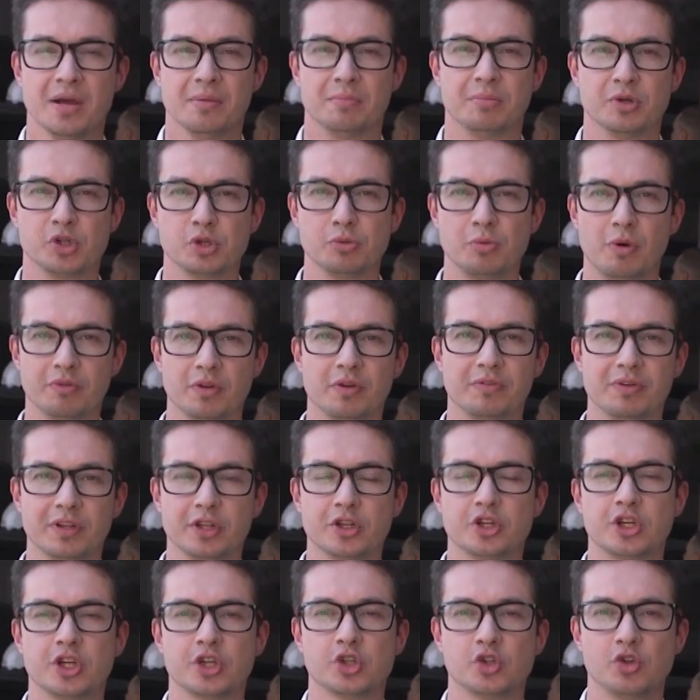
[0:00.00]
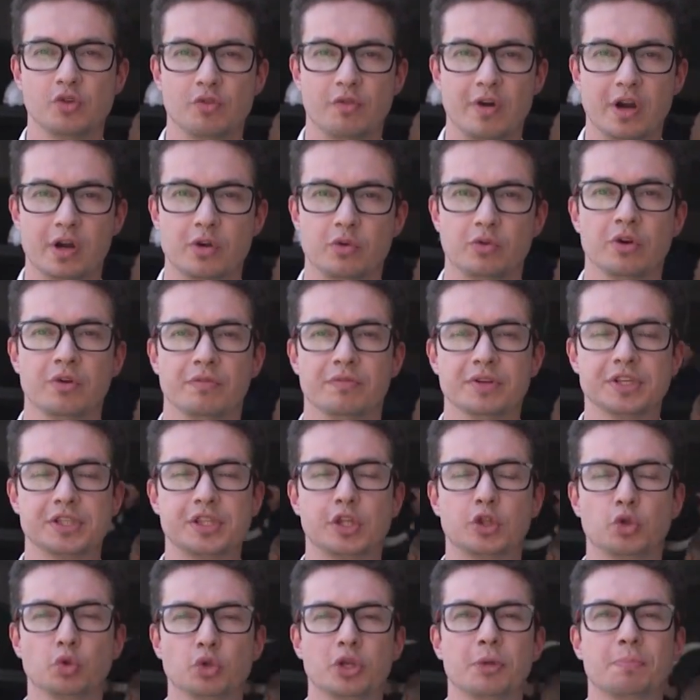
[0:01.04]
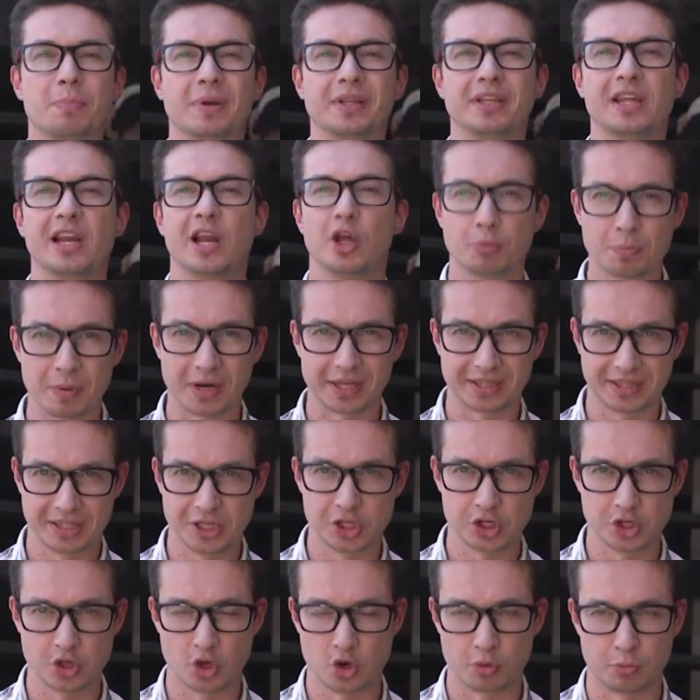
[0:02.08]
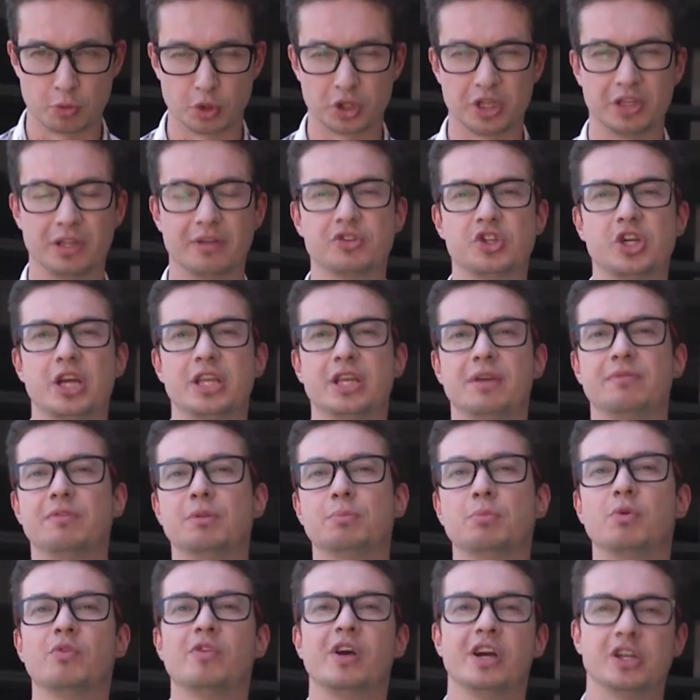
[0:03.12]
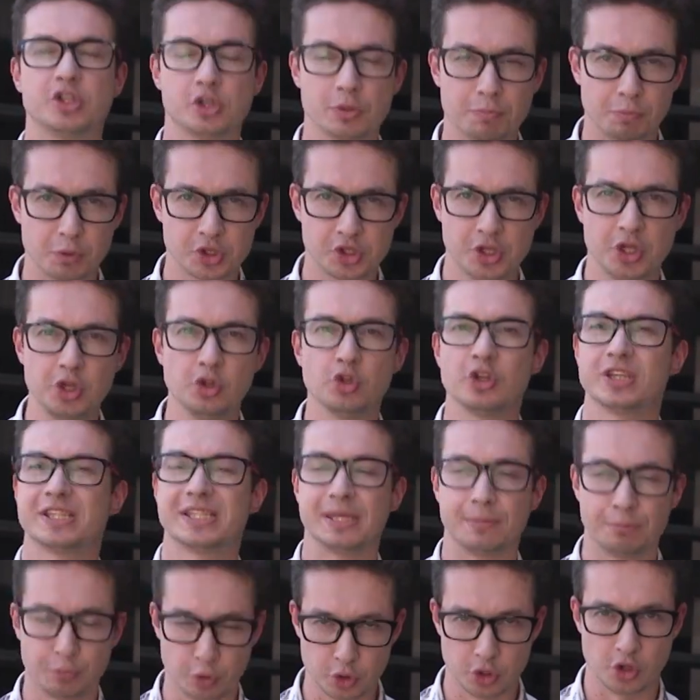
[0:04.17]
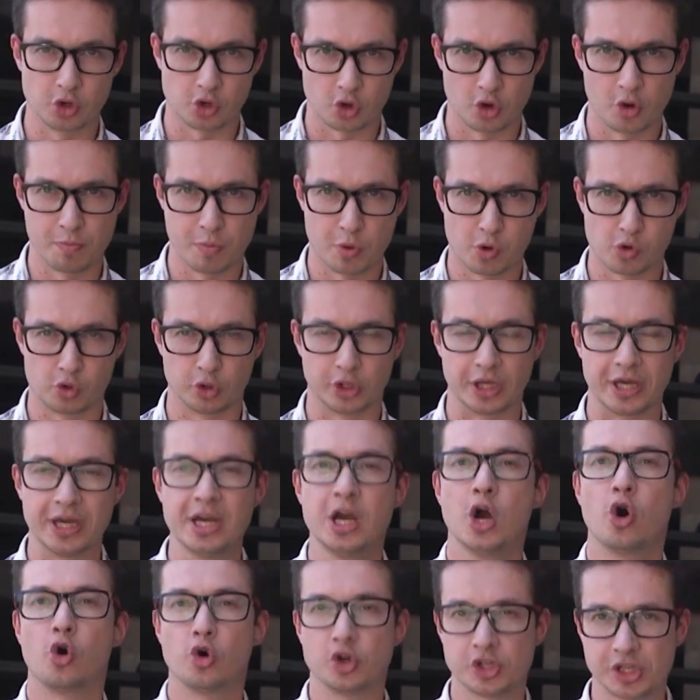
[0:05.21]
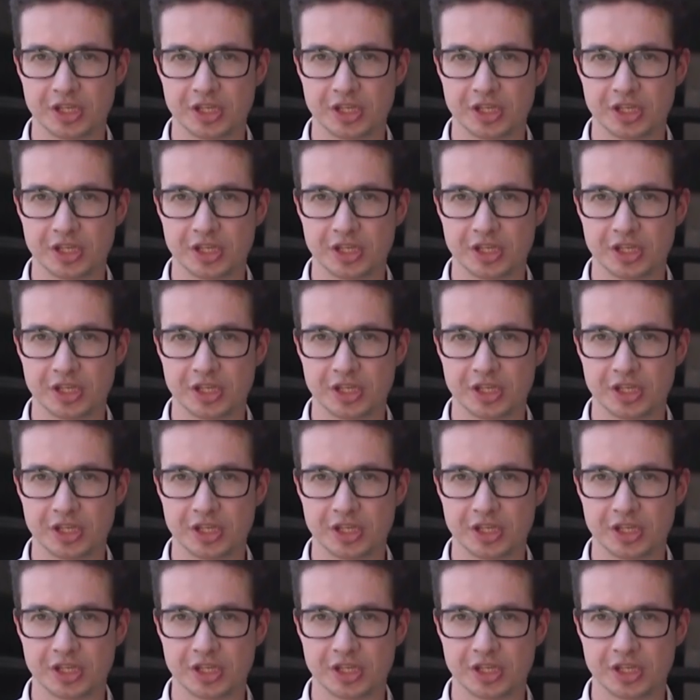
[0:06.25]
Безусловно, огромное внимание в институте уделяют практической работе. Обучение идет постоянно при любой погоде.